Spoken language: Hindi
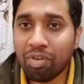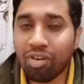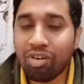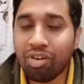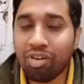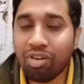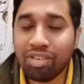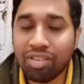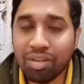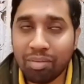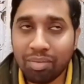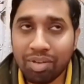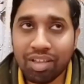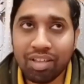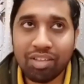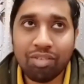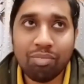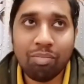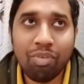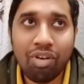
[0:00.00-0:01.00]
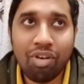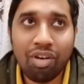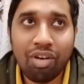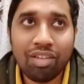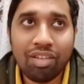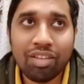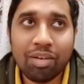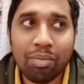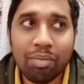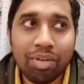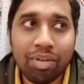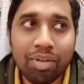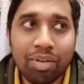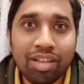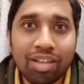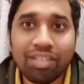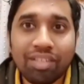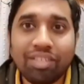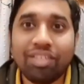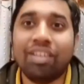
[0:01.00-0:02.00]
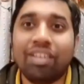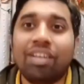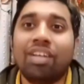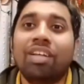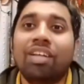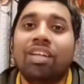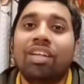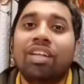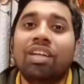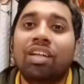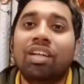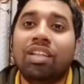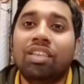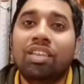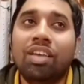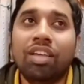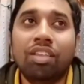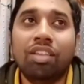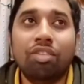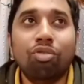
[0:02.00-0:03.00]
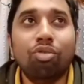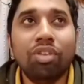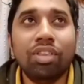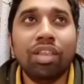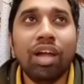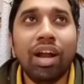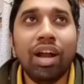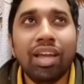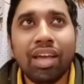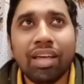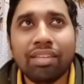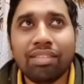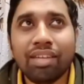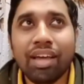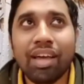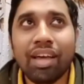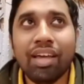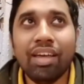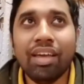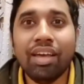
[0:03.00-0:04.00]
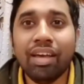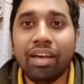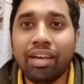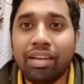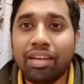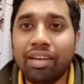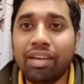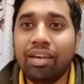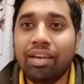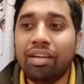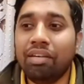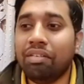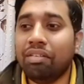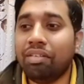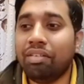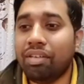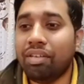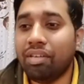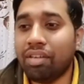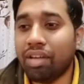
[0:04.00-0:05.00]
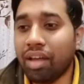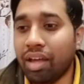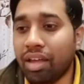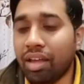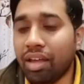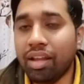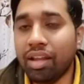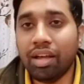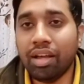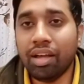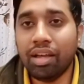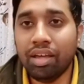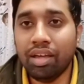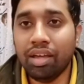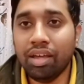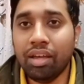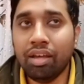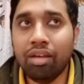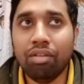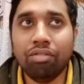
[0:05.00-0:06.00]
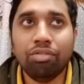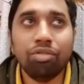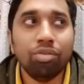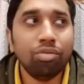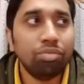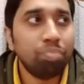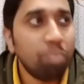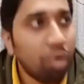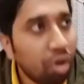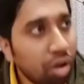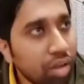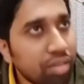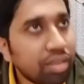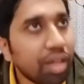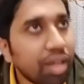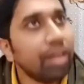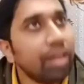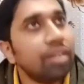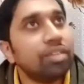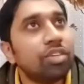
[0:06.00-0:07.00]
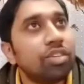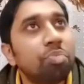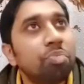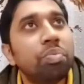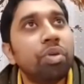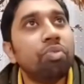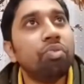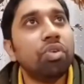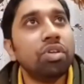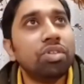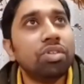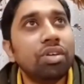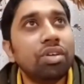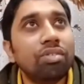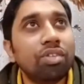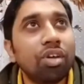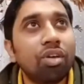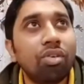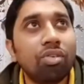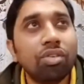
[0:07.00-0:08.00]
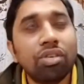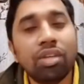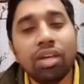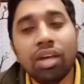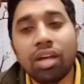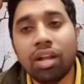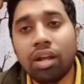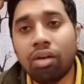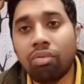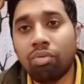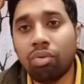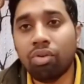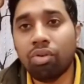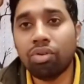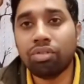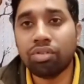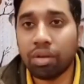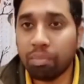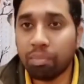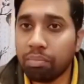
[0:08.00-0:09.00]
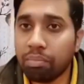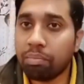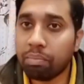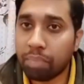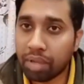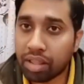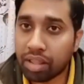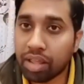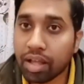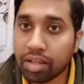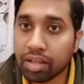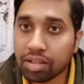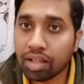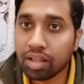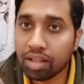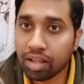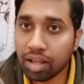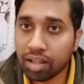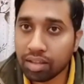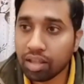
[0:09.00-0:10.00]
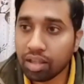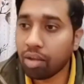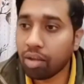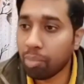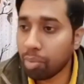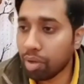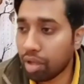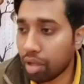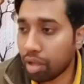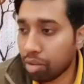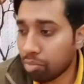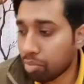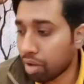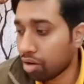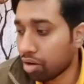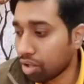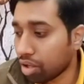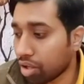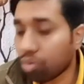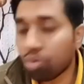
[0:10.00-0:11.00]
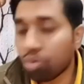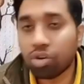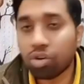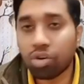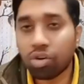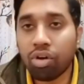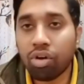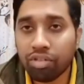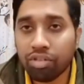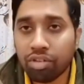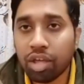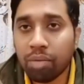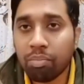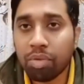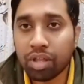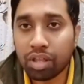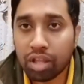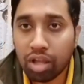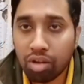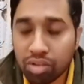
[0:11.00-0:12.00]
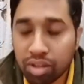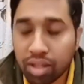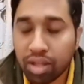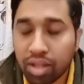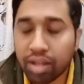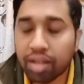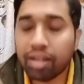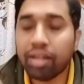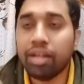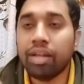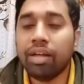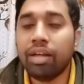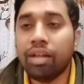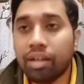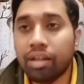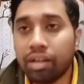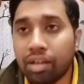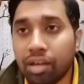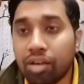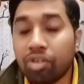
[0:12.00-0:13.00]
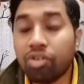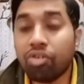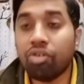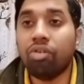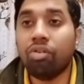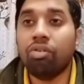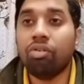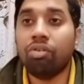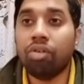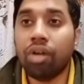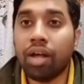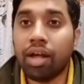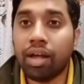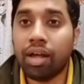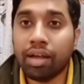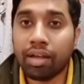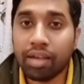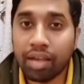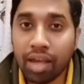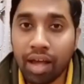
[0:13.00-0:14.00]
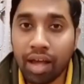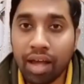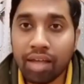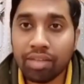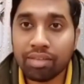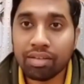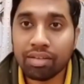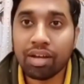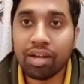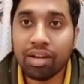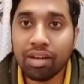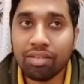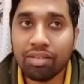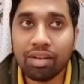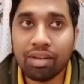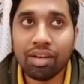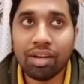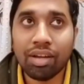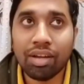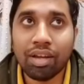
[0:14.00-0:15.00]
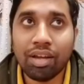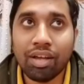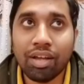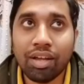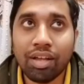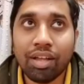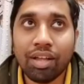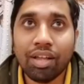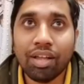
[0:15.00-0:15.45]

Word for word: बहुत जबरदस्त बहुत जबरदस्त ये दूध नाड़ी ऐसा ही है कि कहीं ना कहीं जो बहुत सारी छिपी हुई चीजें होती है ना वो सब पता चल जाती है कभी कई बार होता है रूट कॉज नहीं पता होता है कि क्यों हो रहा है क्या इसका रीजन है